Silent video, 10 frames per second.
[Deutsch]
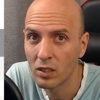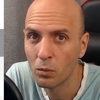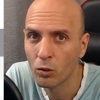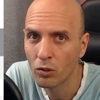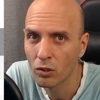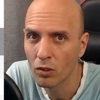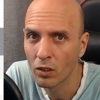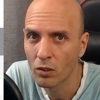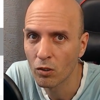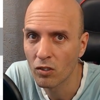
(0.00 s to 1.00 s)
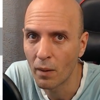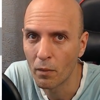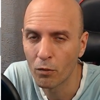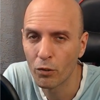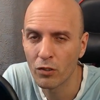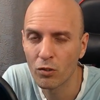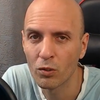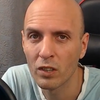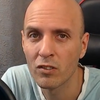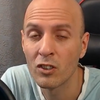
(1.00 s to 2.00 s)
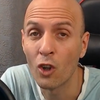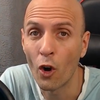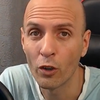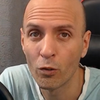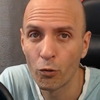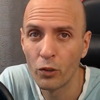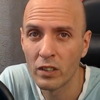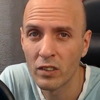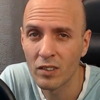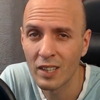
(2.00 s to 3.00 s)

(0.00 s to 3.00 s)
Ich begrüße euch zu einer Zusammenfassung des 49.